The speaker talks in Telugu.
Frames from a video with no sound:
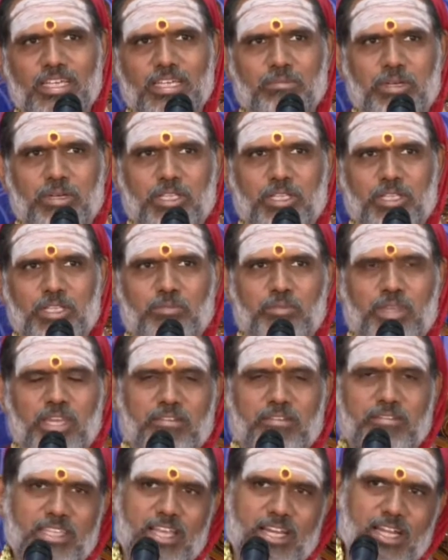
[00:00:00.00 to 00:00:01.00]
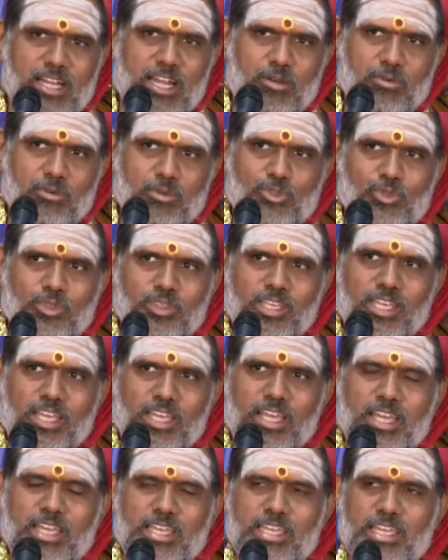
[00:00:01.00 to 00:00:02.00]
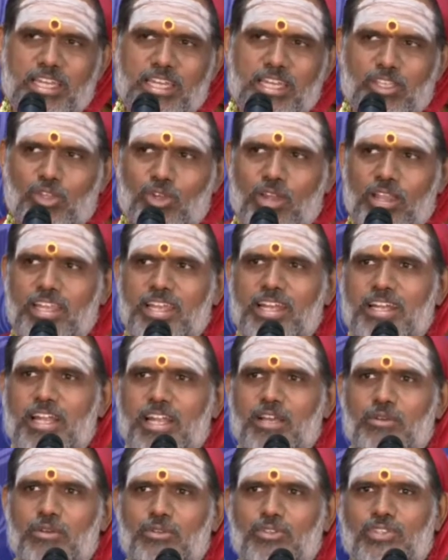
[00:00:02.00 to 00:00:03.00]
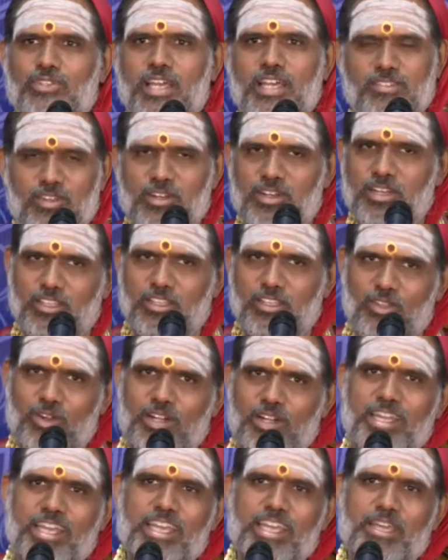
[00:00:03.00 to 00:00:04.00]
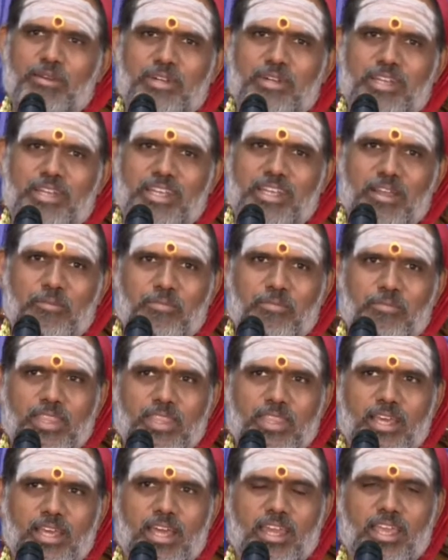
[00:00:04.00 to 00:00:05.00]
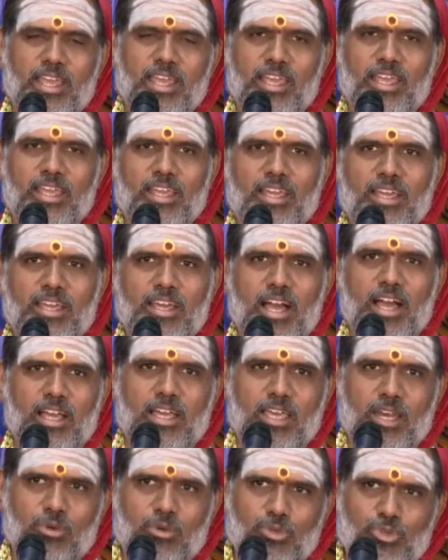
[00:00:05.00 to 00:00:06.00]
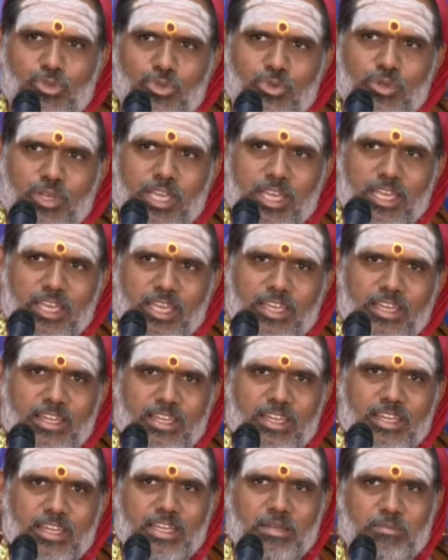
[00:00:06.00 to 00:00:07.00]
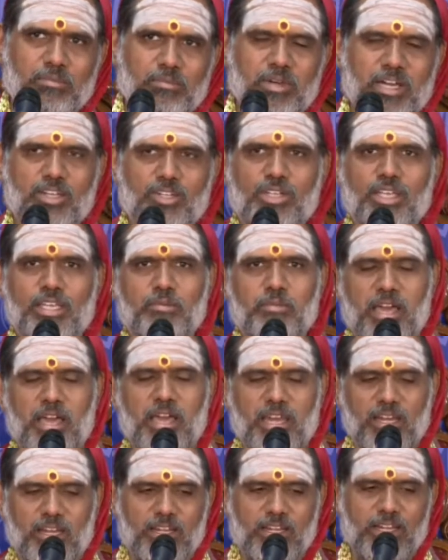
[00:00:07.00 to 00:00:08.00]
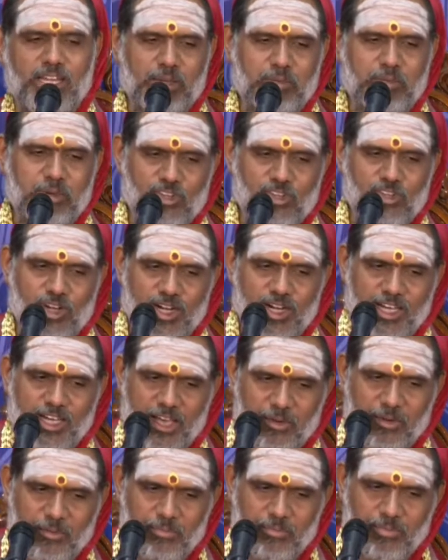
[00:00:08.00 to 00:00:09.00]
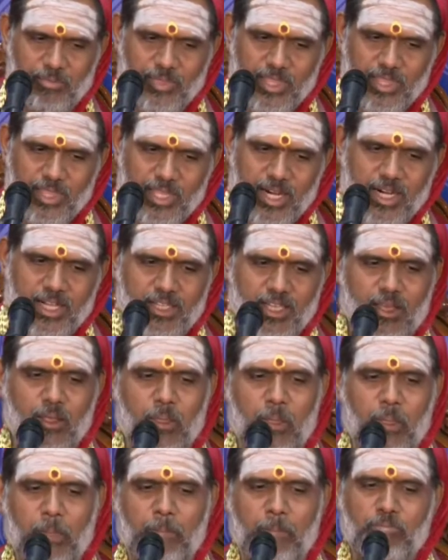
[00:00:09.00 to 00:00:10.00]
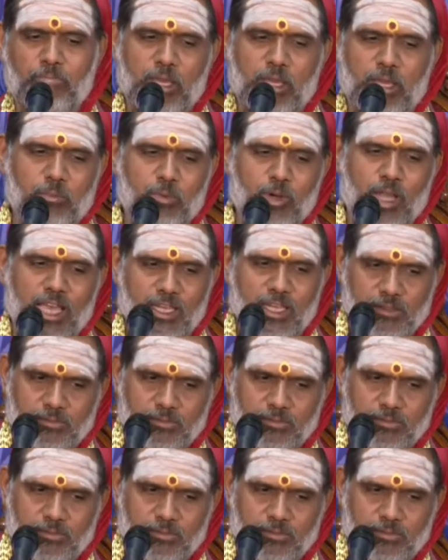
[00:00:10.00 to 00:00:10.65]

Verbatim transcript: పద్మిని విద్య ఎట్లా వస్తుంది ఈ నిధులన్నీ ఎట్లా వస్తాయి అసలు నిధులంటే ఏమిటి అని ఆ క్రౌష్టుకి మహర్షి మార్కండేయ మహర్షిని అడిగారు అడిగితే అప్పుడు ఆయన